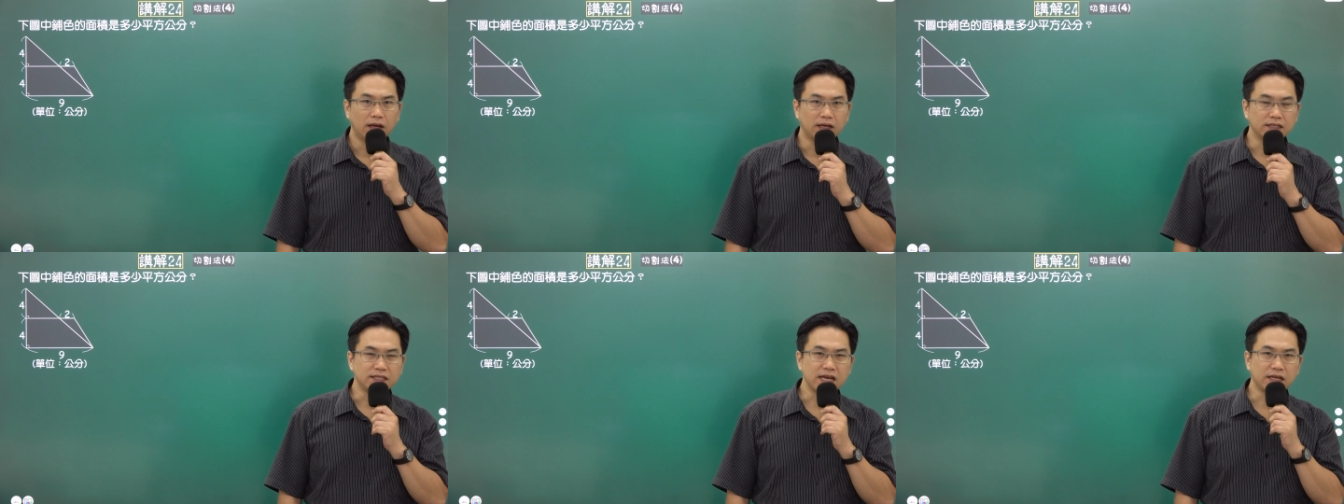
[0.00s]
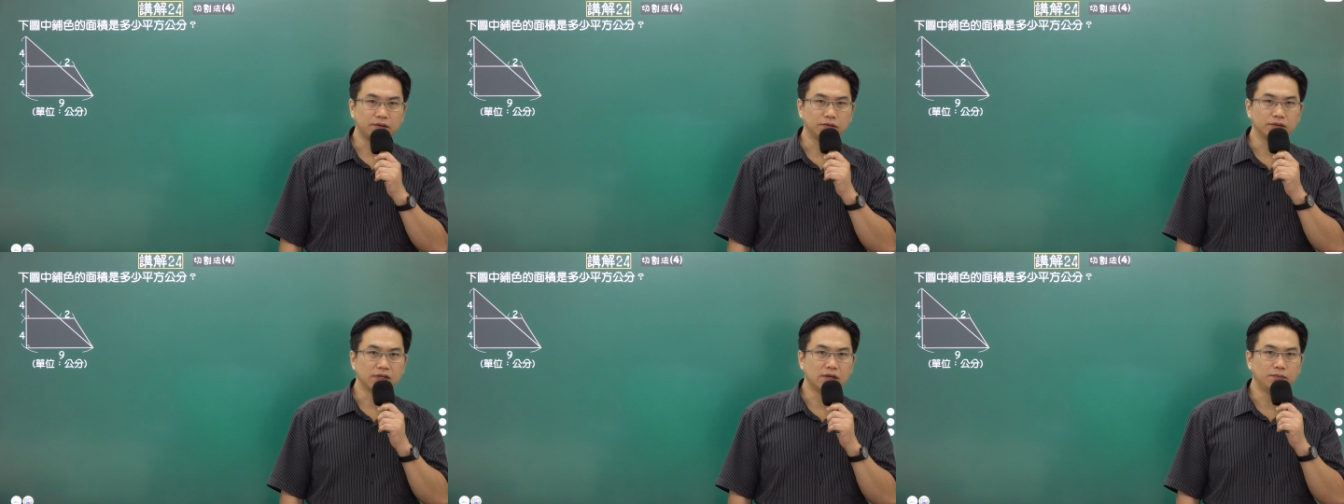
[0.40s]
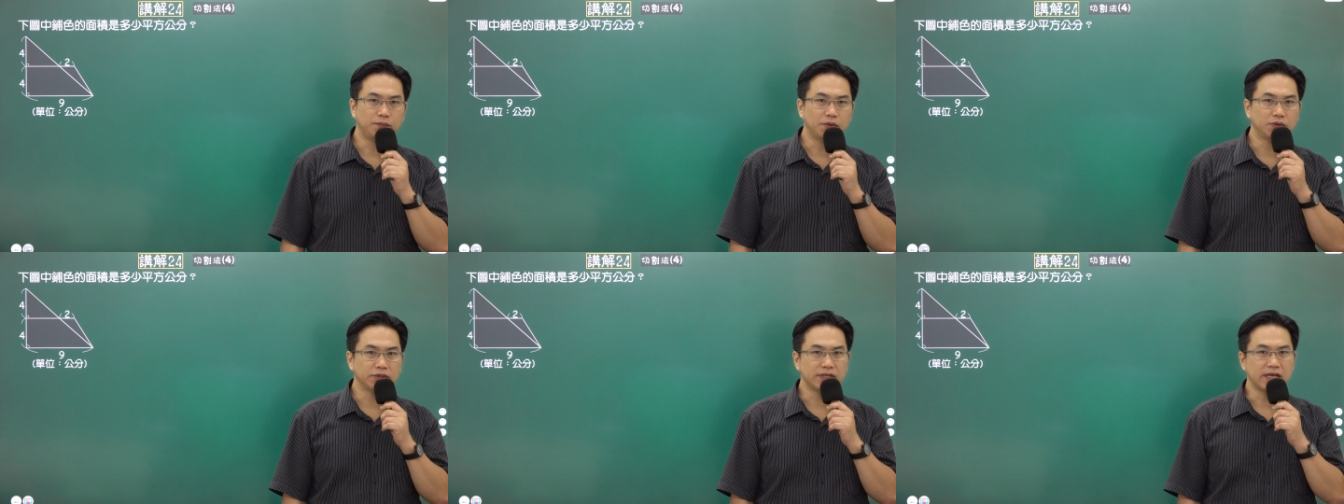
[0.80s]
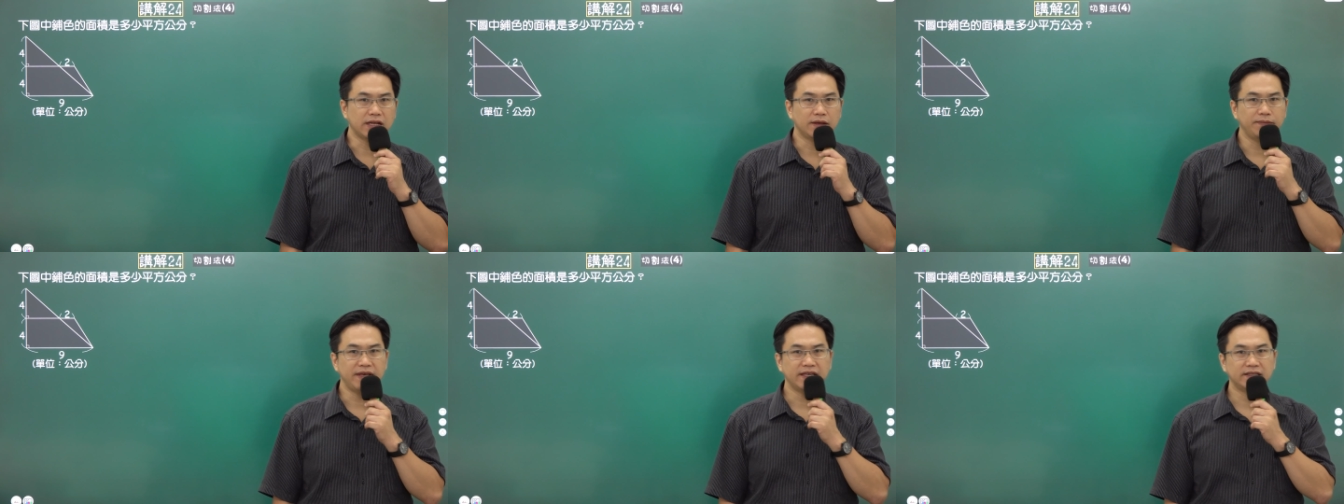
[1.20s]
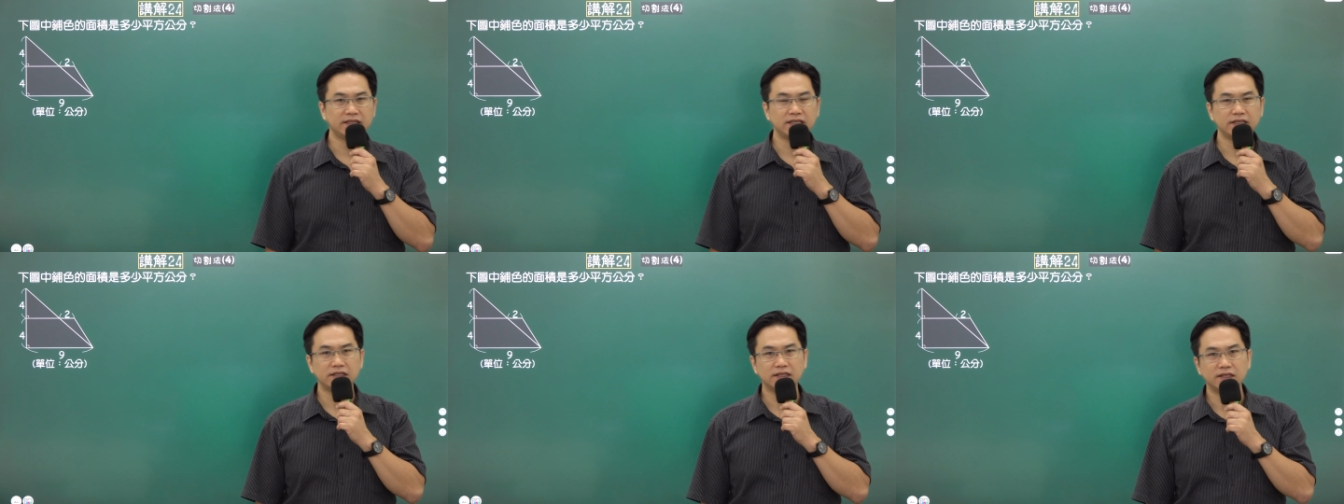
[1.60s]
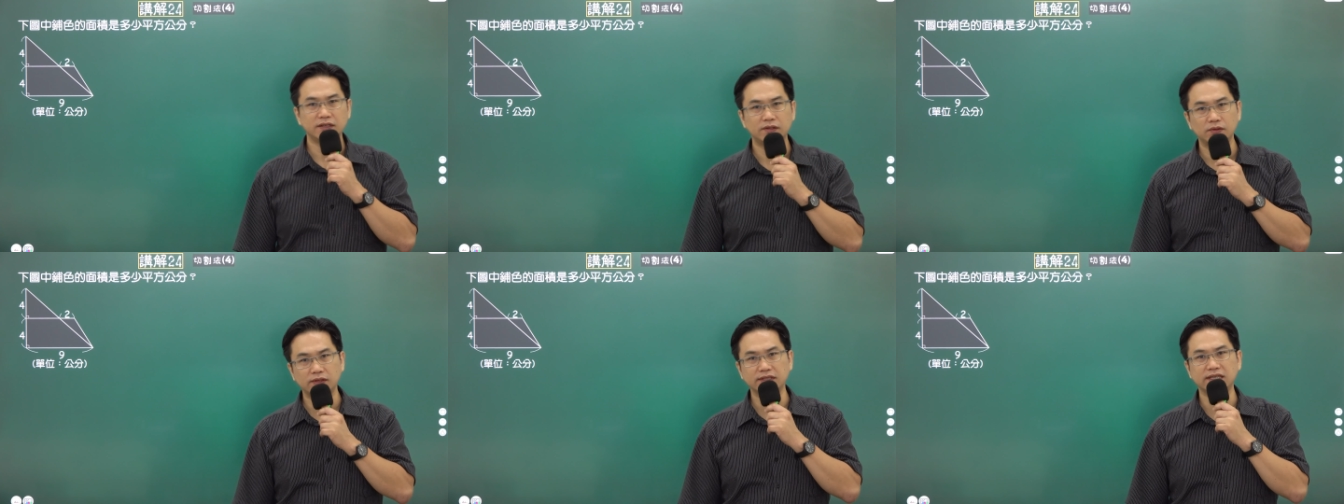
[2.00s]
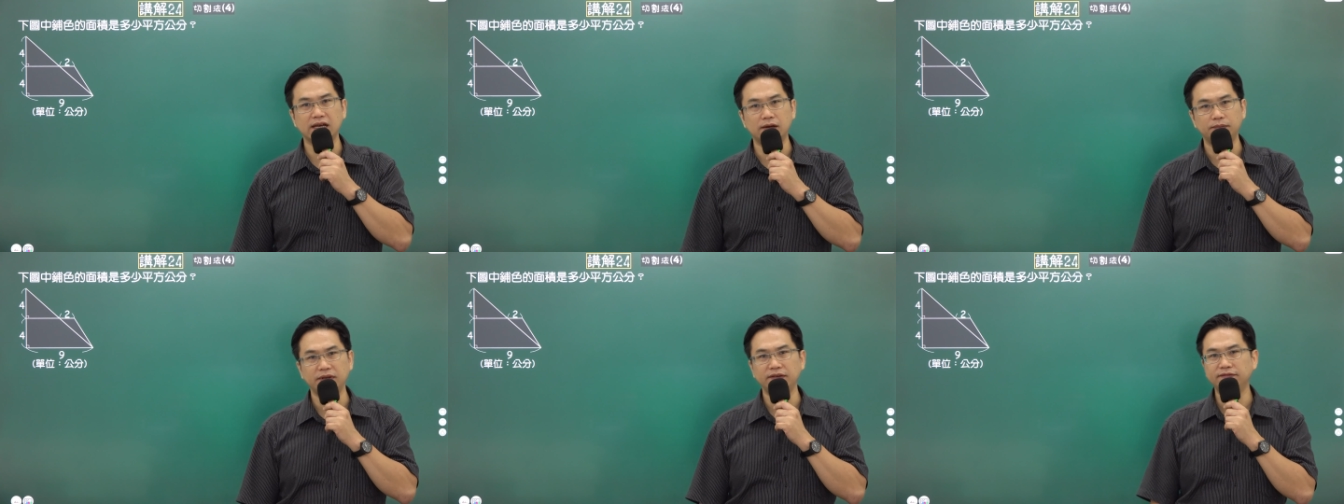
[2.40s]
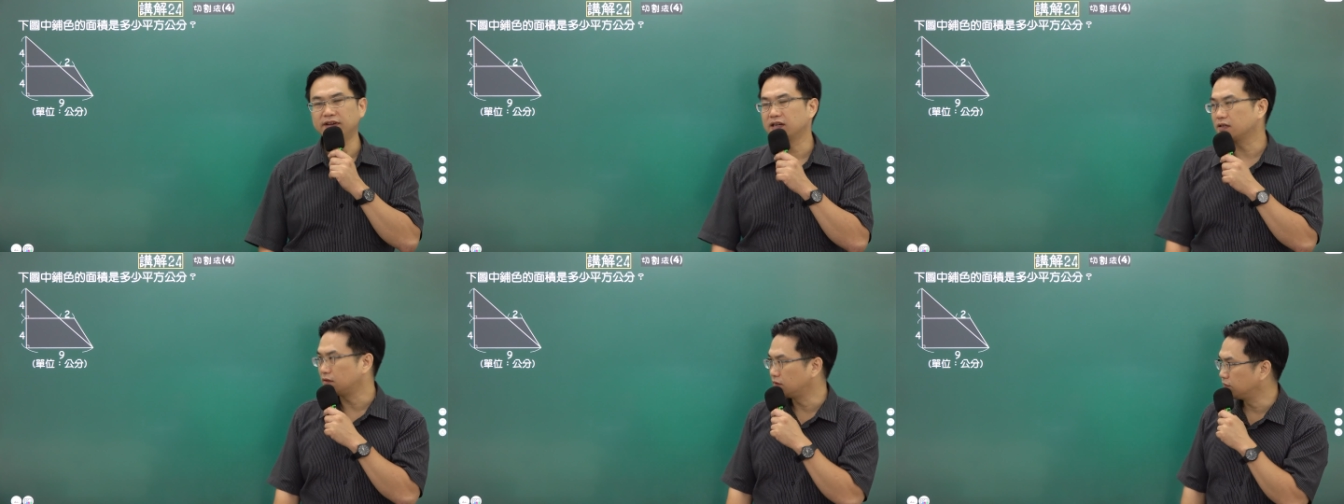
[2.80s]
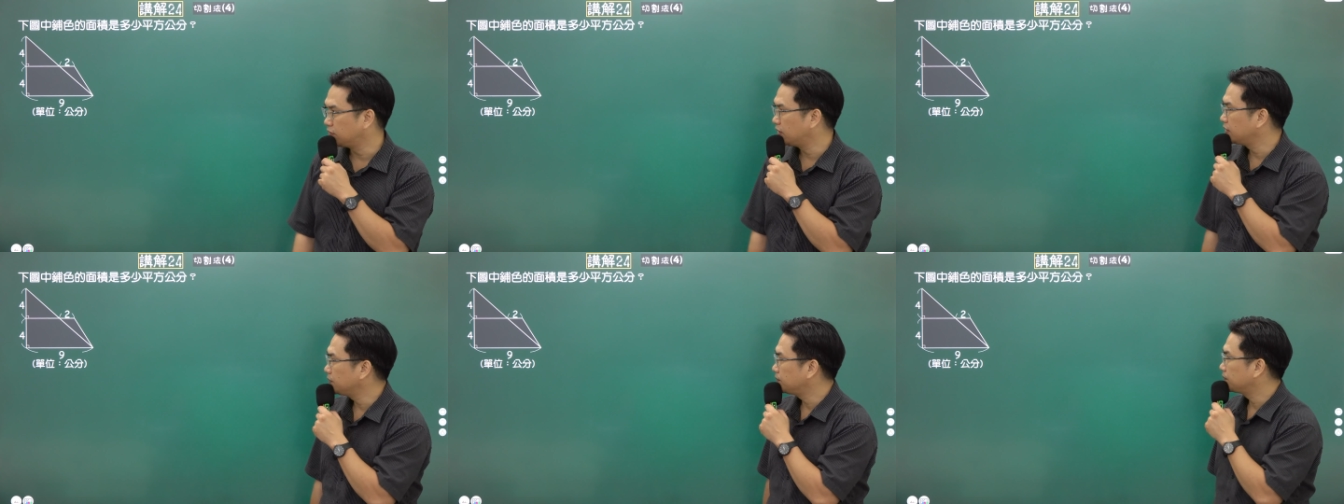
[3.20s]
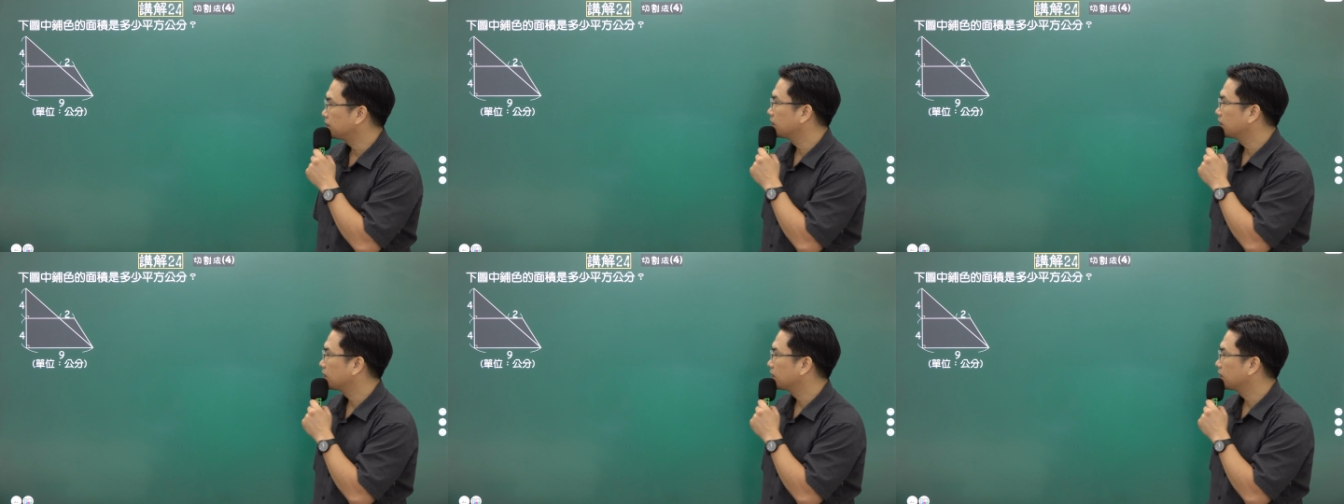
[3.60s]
下图中铺设的面积是多少平方公分？